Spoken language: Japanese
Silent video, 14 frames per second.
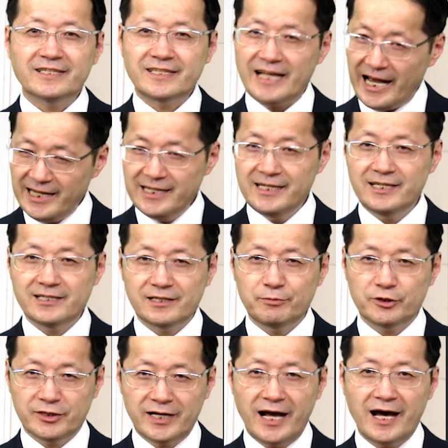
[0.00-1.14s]
対立
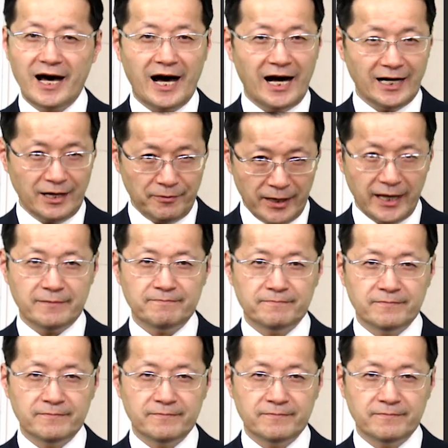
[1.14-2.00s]
物が現れ